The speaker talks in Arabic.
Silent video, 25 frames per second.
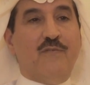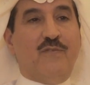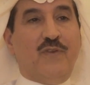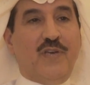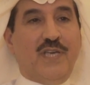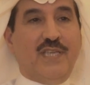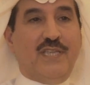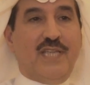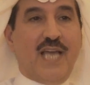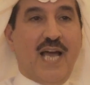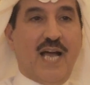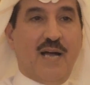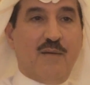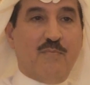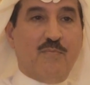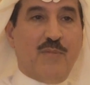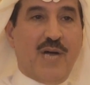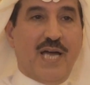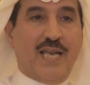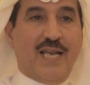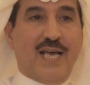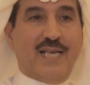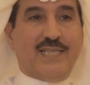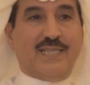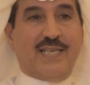في دعم
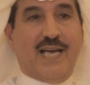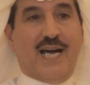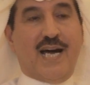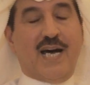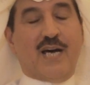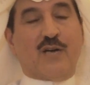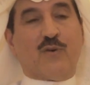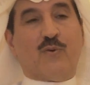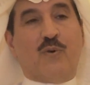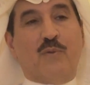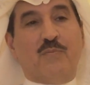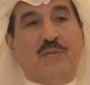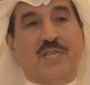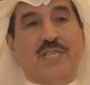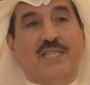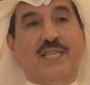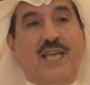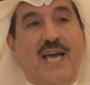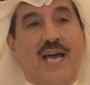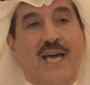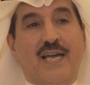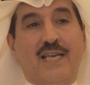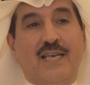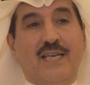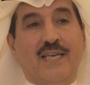الأسعار
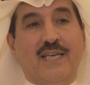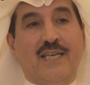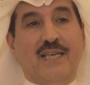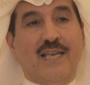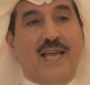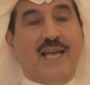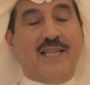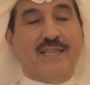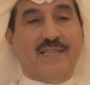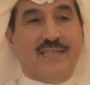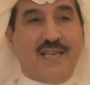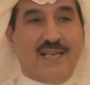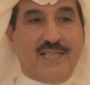وبالتالي لن